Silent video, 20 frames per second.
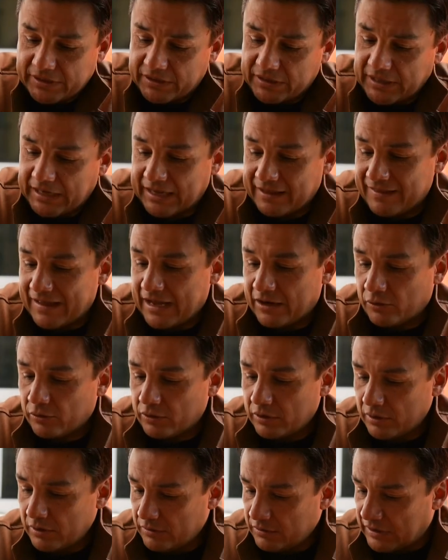se quedaron
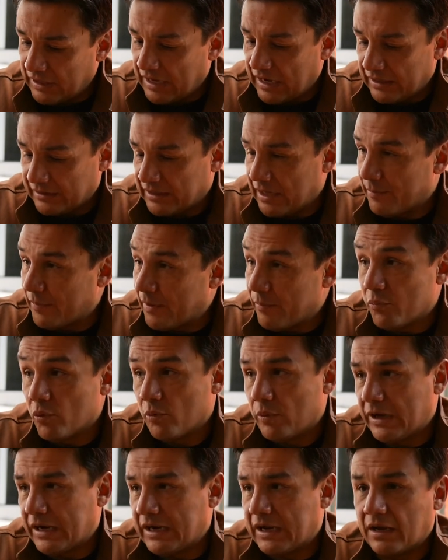de la etapa
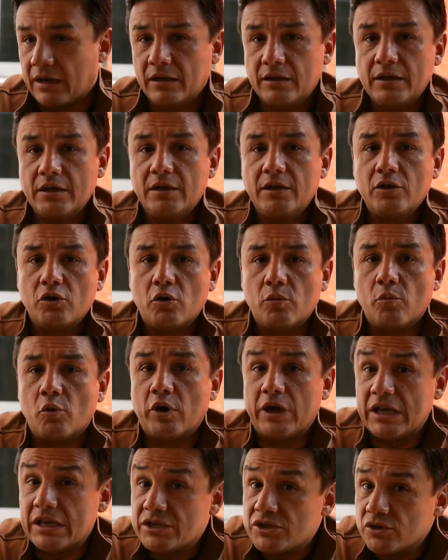pública, como
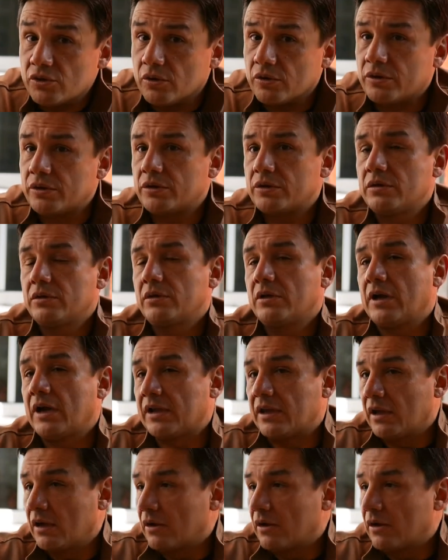Hechos, A quien